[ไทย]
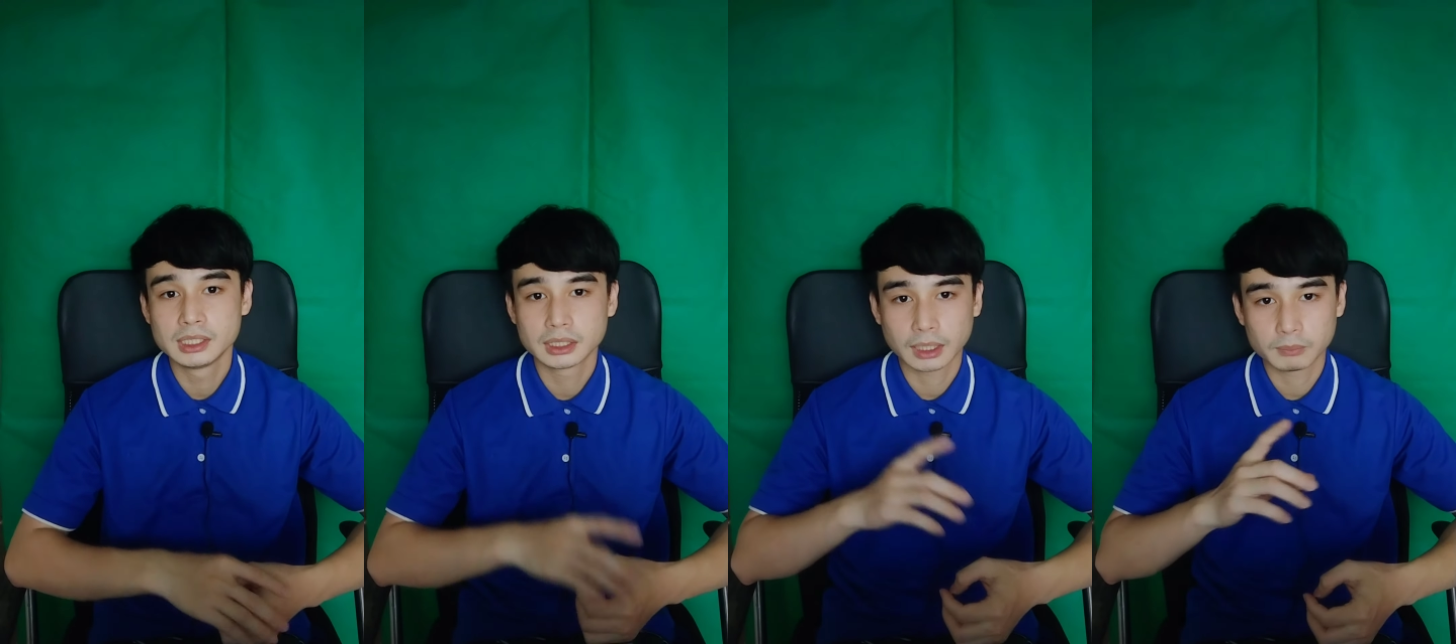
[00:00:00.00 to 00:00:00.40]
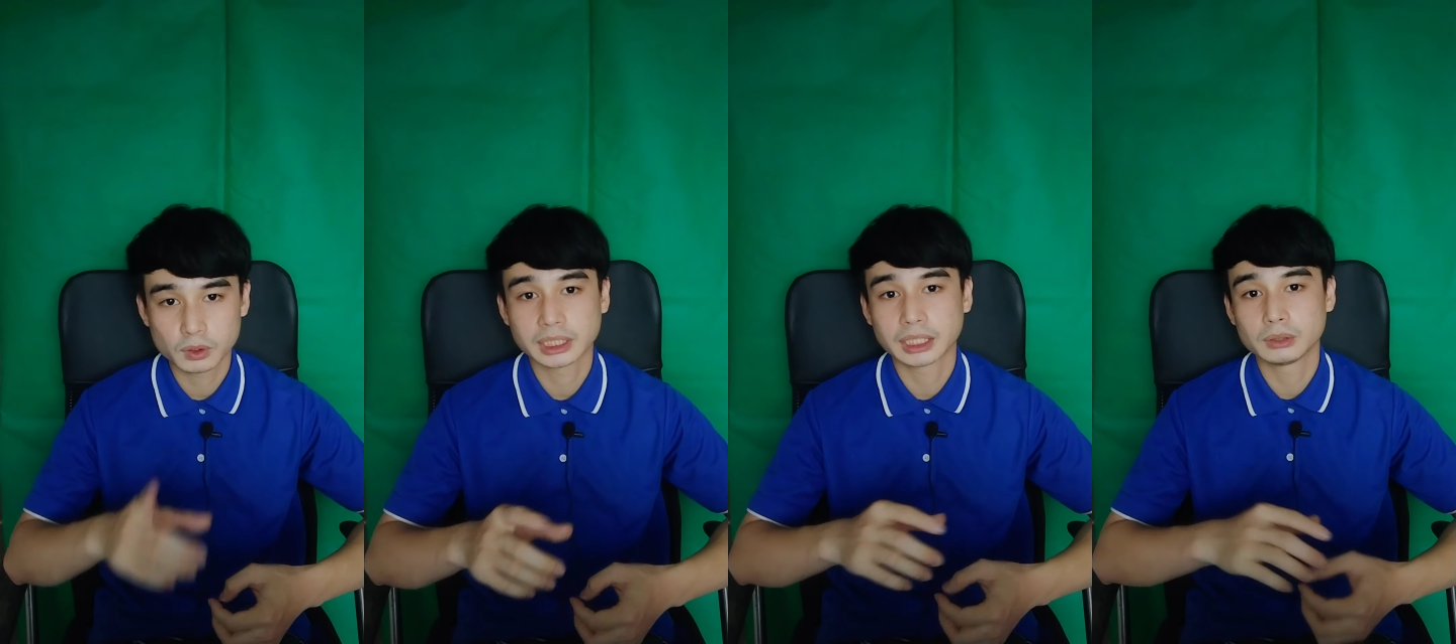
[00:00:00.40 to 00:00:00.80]
เพราะฉะ
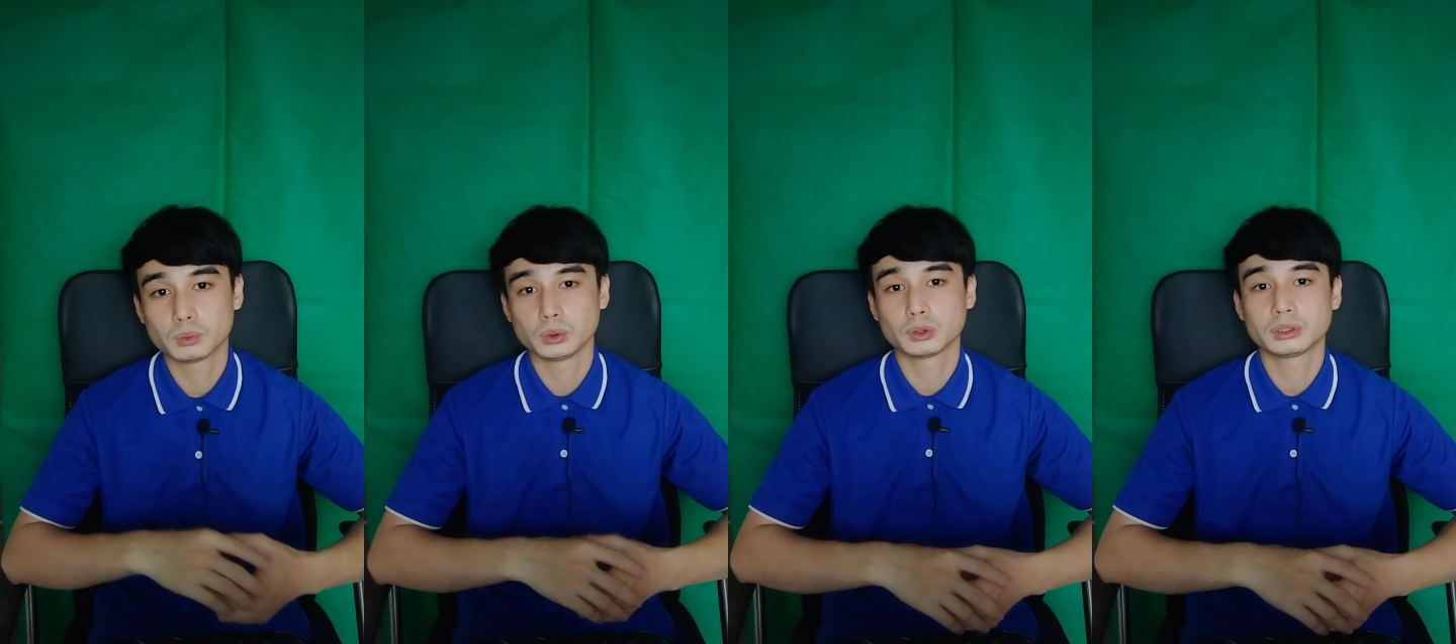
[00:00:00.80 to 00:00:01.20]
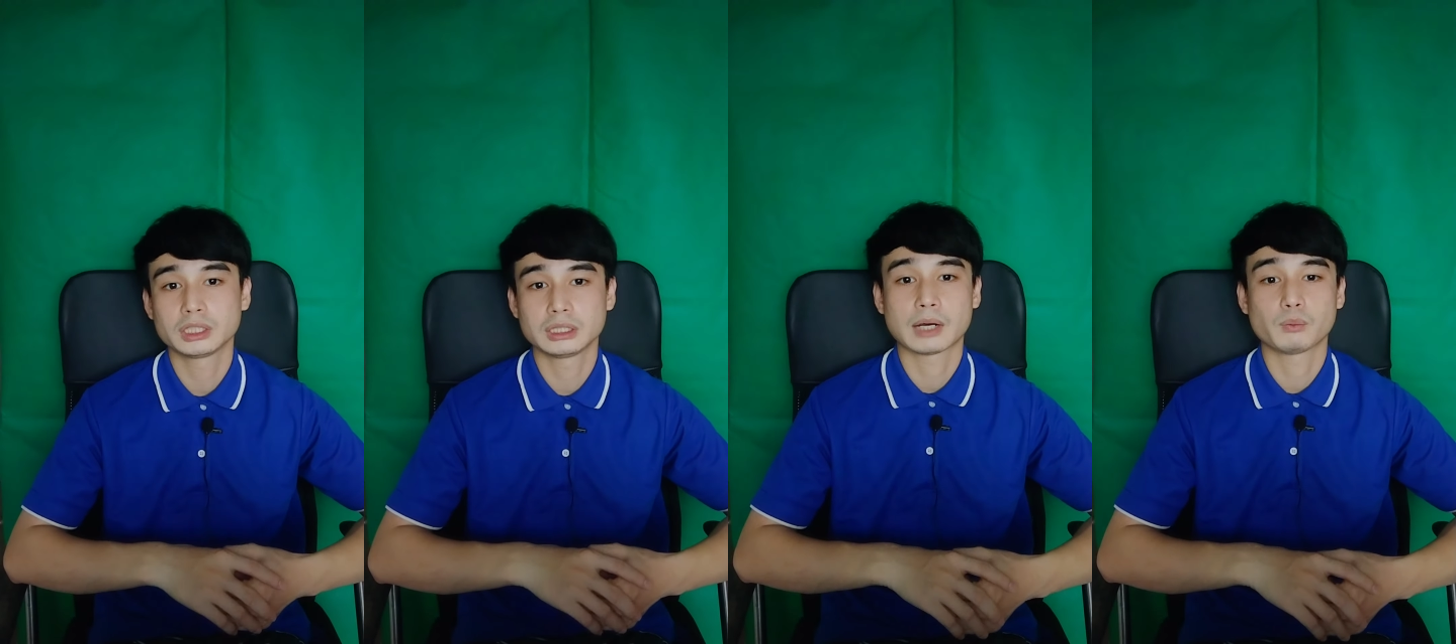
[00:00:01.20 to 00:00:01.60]
นั้นคุณต้องติดตา
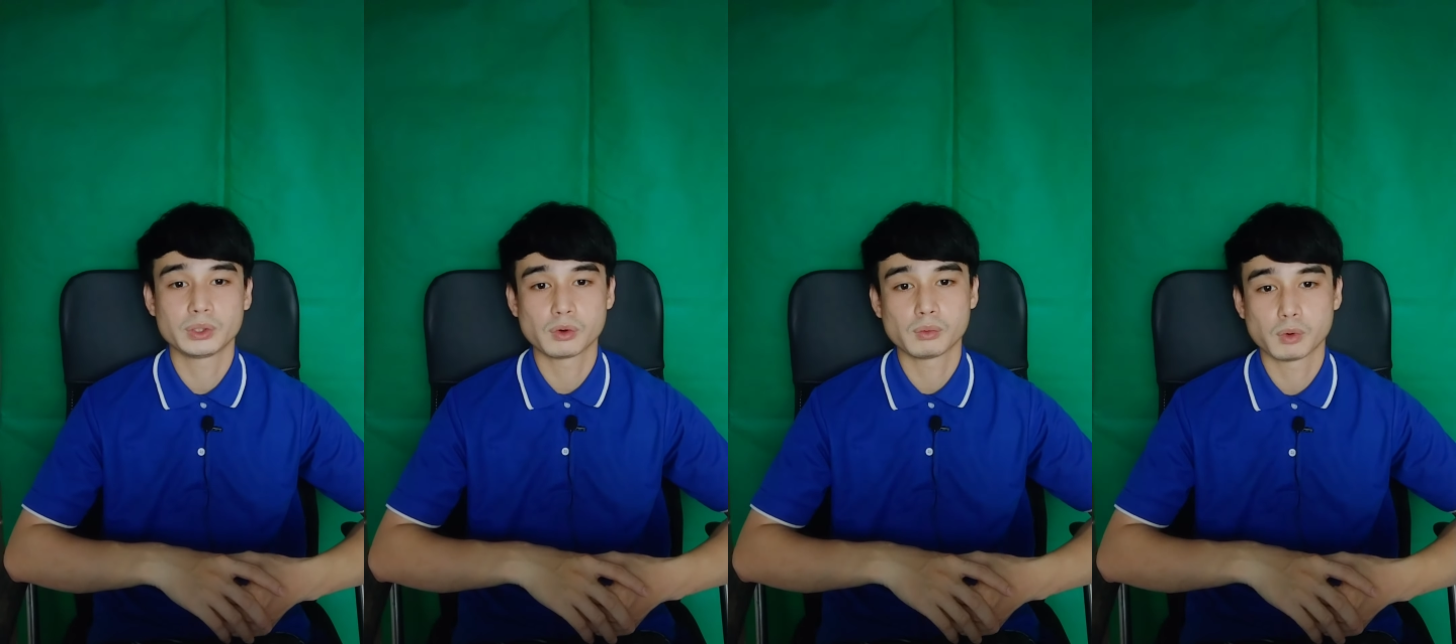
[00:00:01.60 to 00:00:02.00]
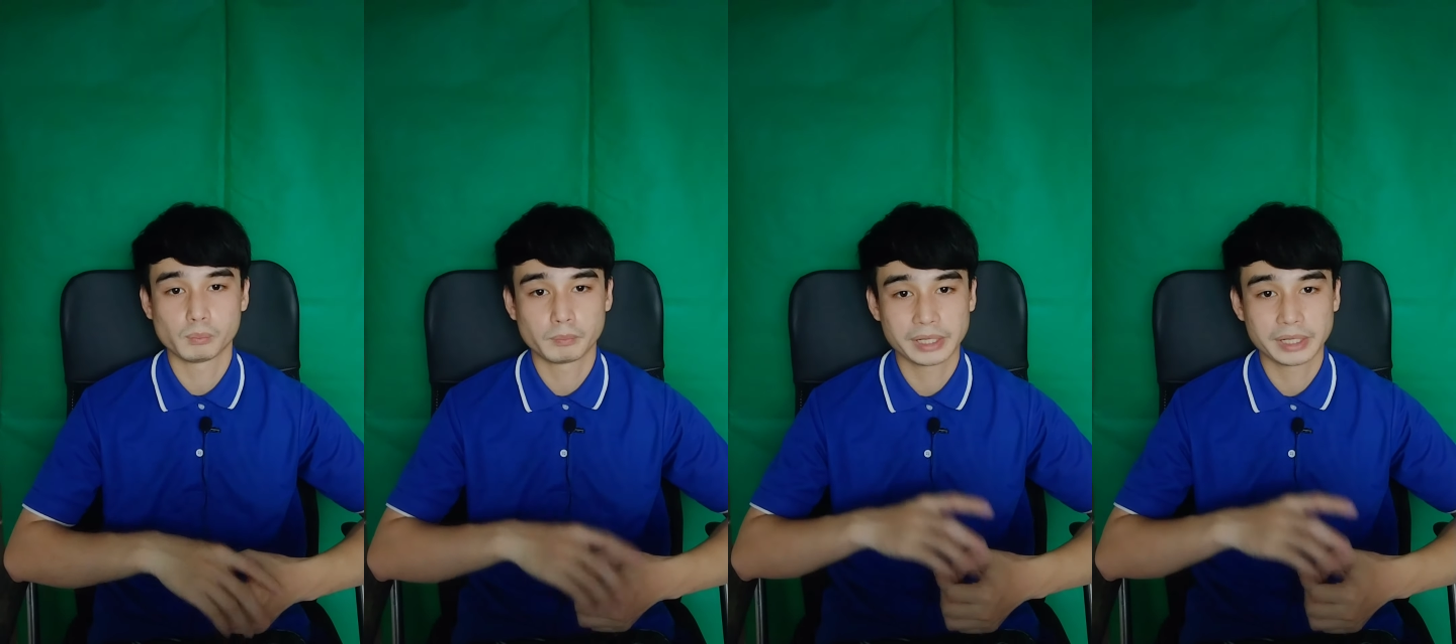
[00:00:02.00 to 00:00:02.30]
มวิดีโอของผมไป